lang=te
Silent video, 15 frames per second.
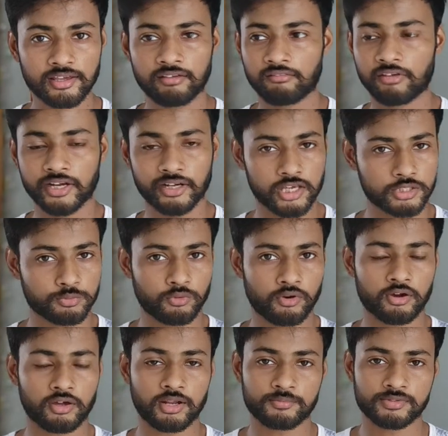వెయిట్ లాస్
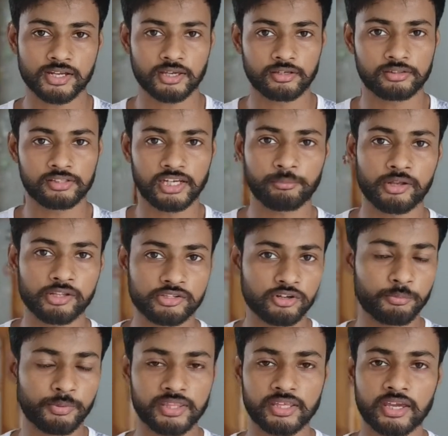ప్రోగ్రామ్స్ లైక్ త్రీ మంత్స్లో
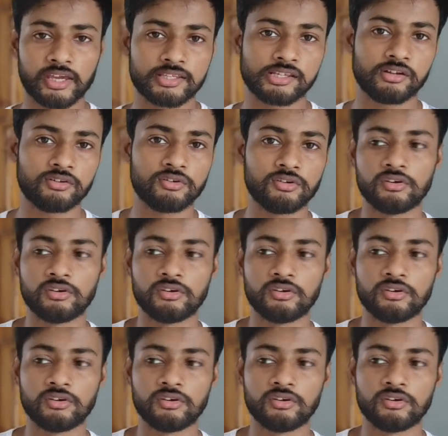పది కేజీలు